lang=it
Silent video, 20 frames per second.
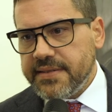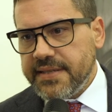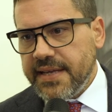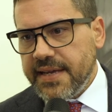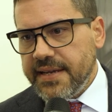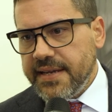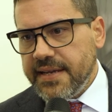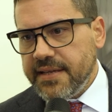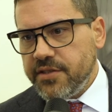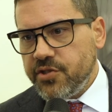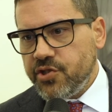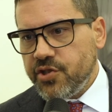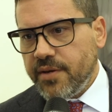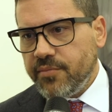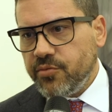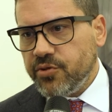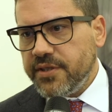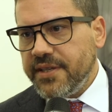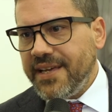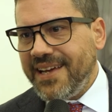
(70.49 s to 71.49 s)
serie
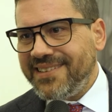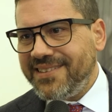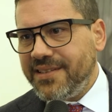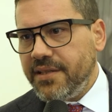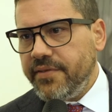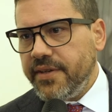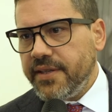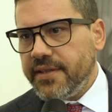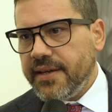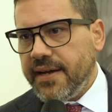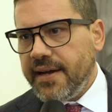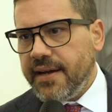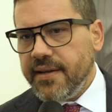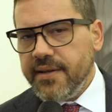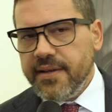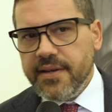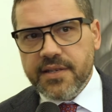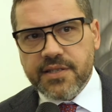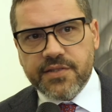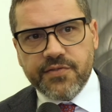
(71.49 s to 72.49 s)
diciamo, di attività
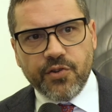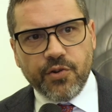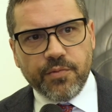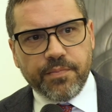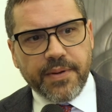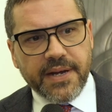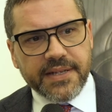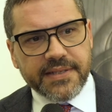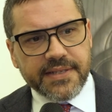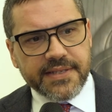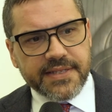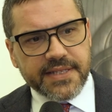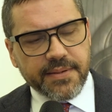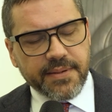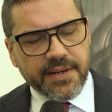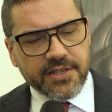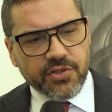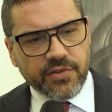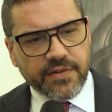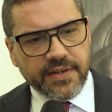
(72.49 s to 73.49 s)
sviluppate
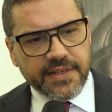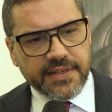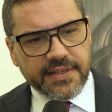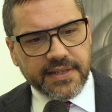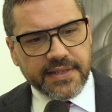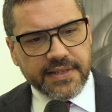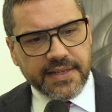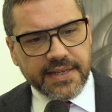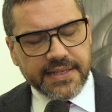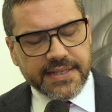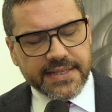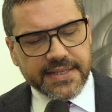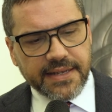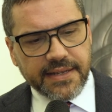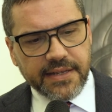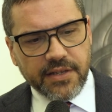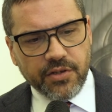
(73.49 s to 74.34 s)
insieme alla sovrintendenza.